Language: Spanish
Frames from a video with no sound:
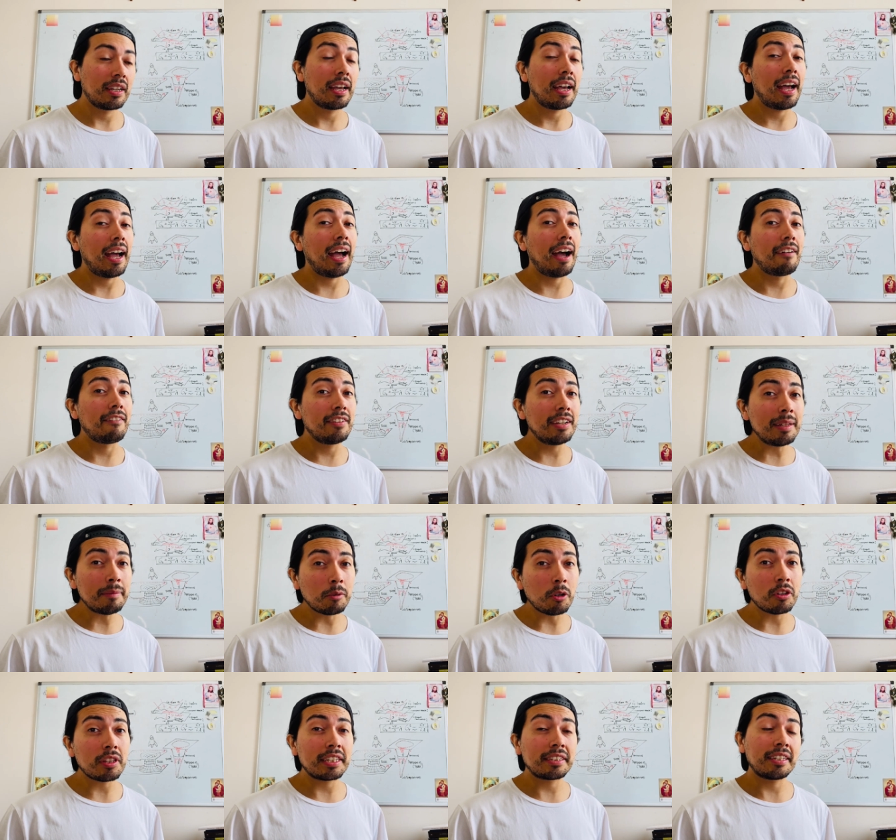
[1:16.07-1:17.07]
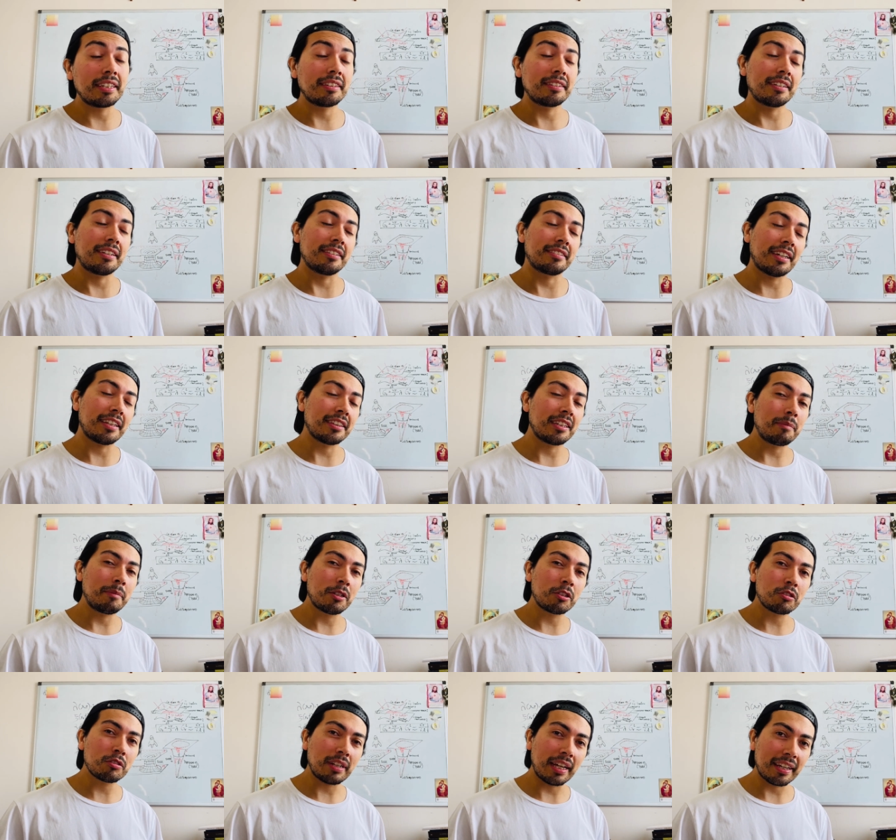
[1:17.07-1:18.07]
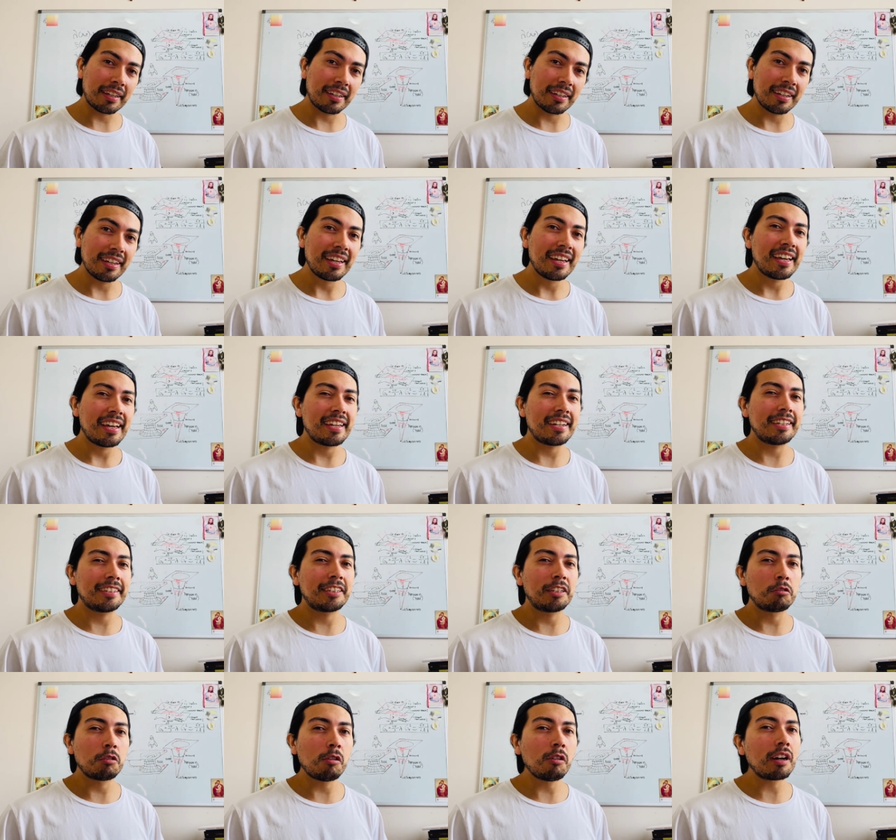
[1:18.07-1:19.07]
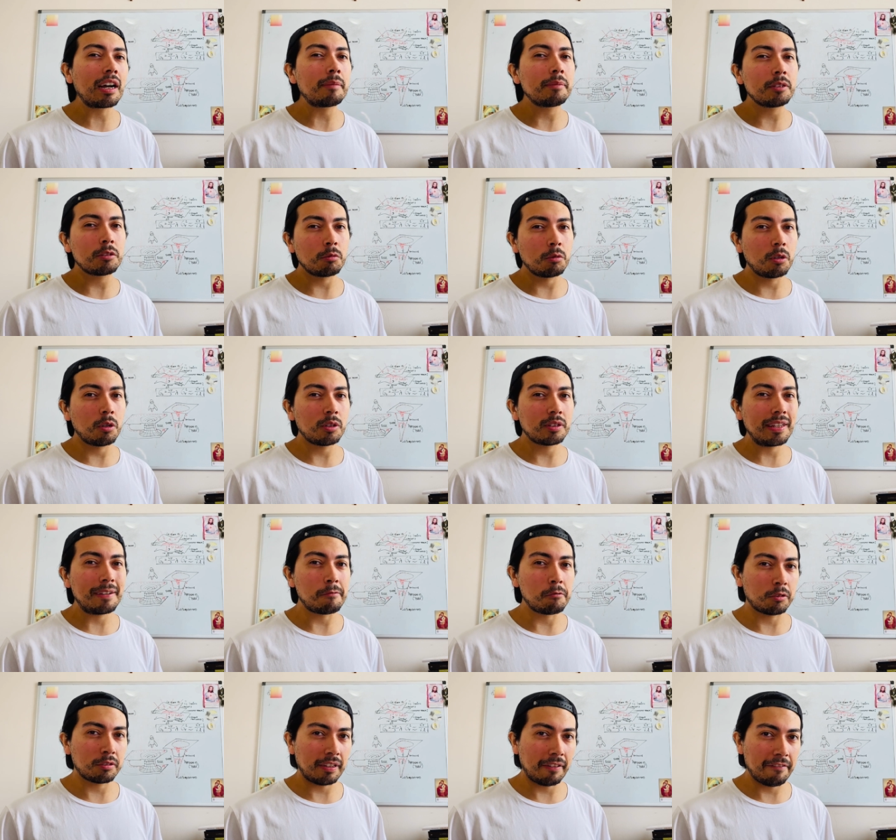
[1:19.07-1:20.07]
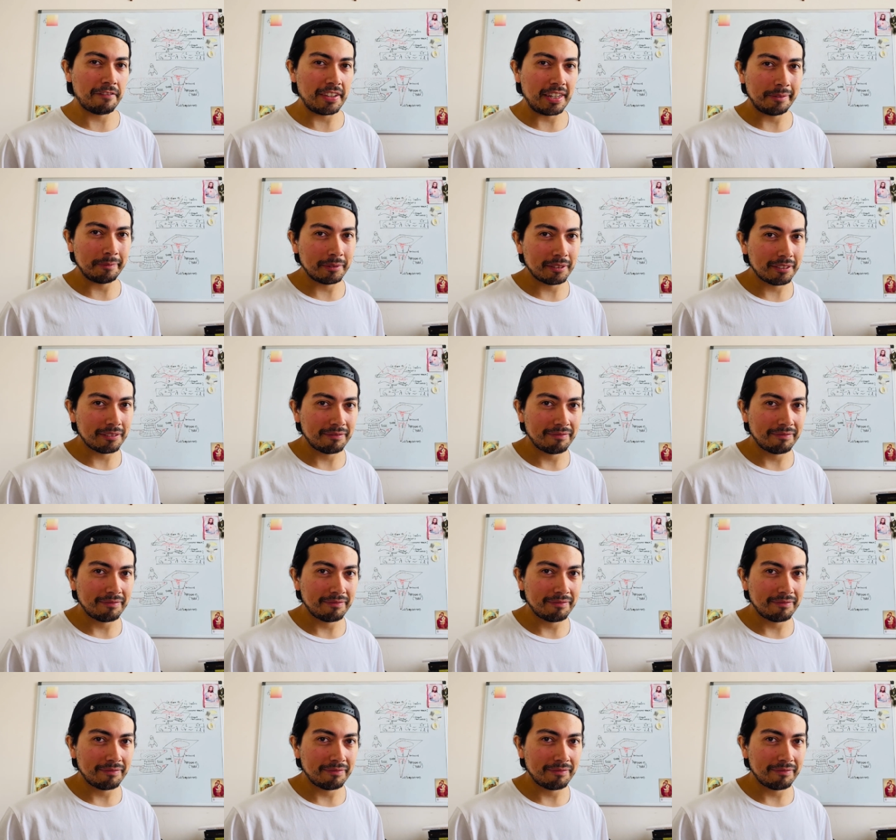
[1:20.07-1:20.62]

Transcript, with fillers: Hablemos de este interesante personaje en este nuevo capítulo de Books and Films.